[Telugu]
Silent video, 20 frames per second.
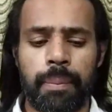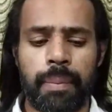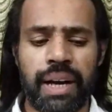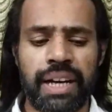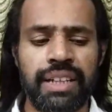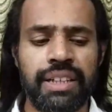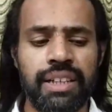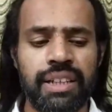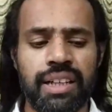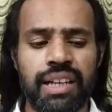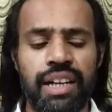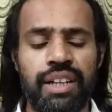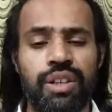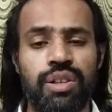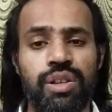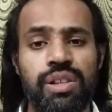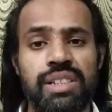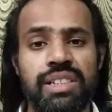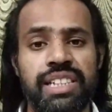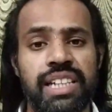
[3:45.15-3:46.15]
మైండ్ని
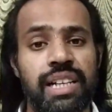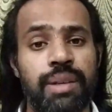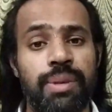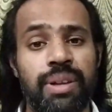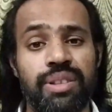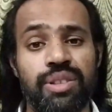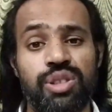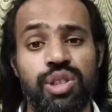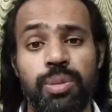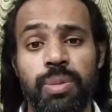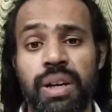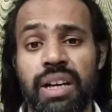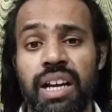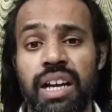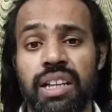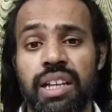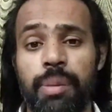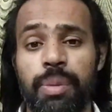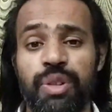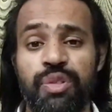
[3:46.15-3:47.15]
కంట్రోల్ చేయడం అంత సులభం
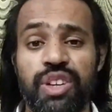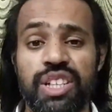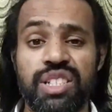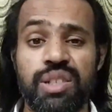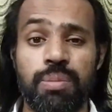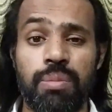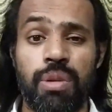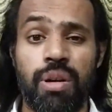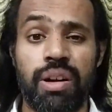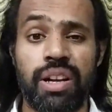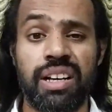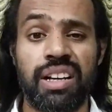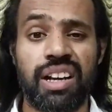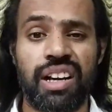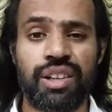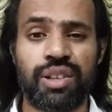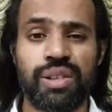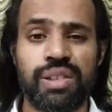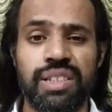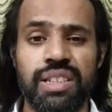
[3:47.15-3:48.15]
కాదు కాబట్టి ఫస్ట్ బాడీని
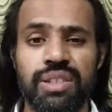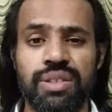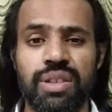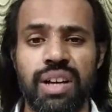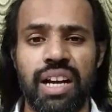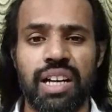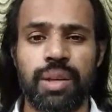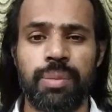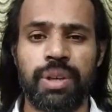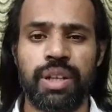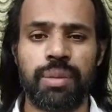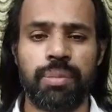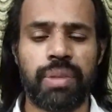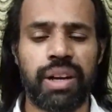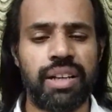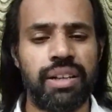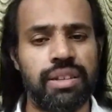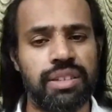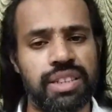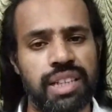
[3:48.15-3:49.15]
కంట్రోల్ చేసుకో ఆటోమేటిక్
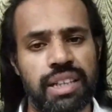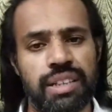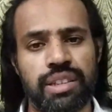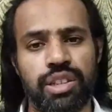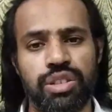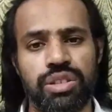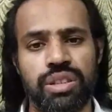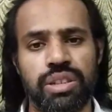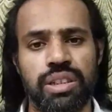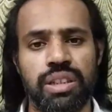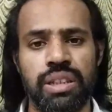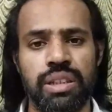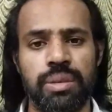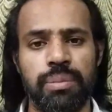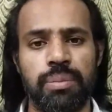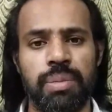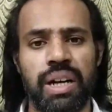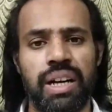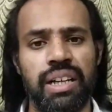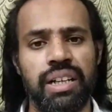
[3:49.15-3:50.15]
మైండ్ శాంత్ అవుతుంది
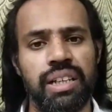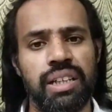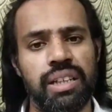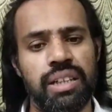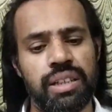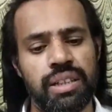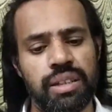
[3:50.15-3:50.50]
బాడీ